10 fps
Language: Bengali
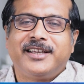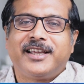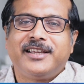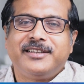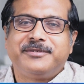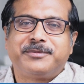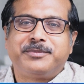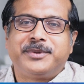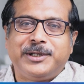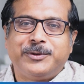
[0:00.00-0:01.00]
এই
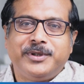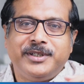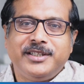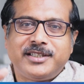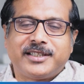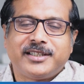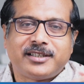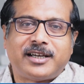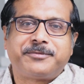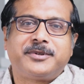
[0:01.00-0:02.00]
ভিডিওর নিচে
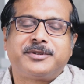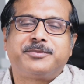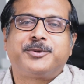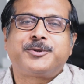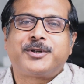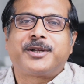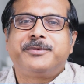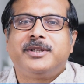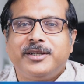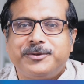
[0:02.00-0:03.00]
আপনার প্রশ্নটা
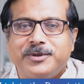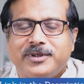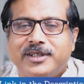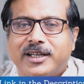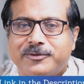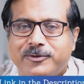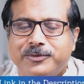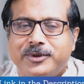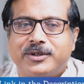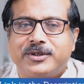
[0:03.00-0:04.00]
আপনি লিখুন একটা
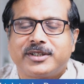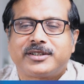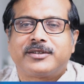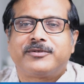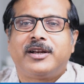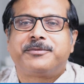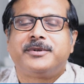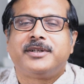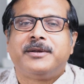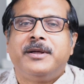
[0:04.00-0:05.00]
ফর্ম দেওয়া রয়েছে সেটা ফিল আপ
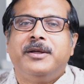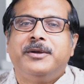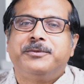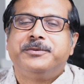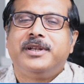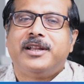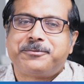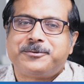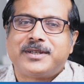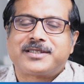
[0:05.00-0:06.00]
করে উইল লাভ
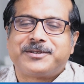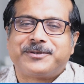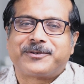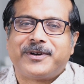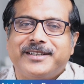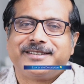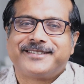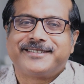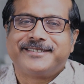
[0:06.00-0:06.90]
টু অ্যান্সার ইউর কোয়ারিস